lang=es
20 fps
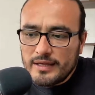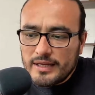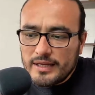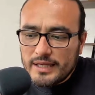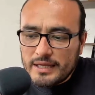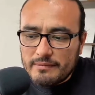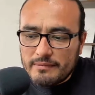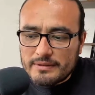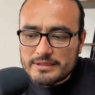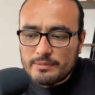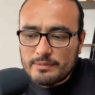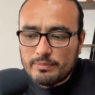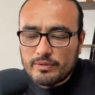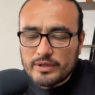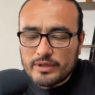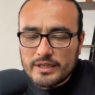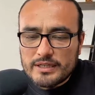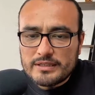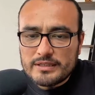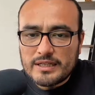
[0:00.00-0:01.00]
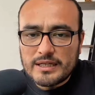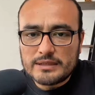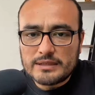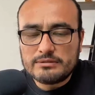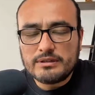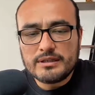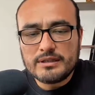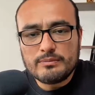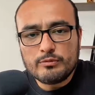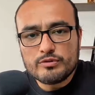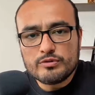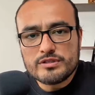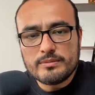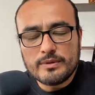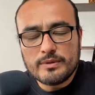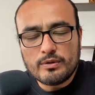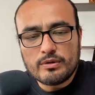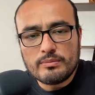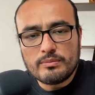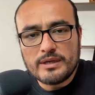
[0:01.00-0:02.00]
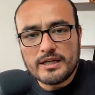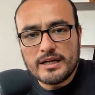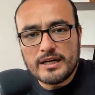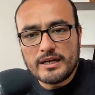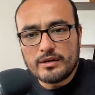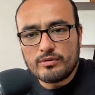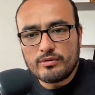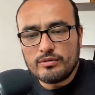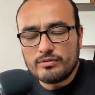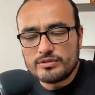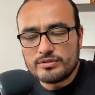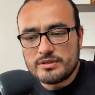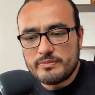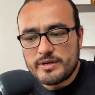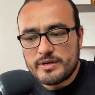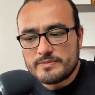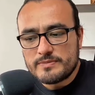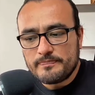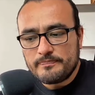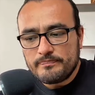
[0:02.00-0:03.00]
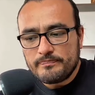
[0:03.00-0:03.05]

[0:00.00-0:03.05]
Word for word: y vas a poder interactuar de mucha mejor manera con los demás.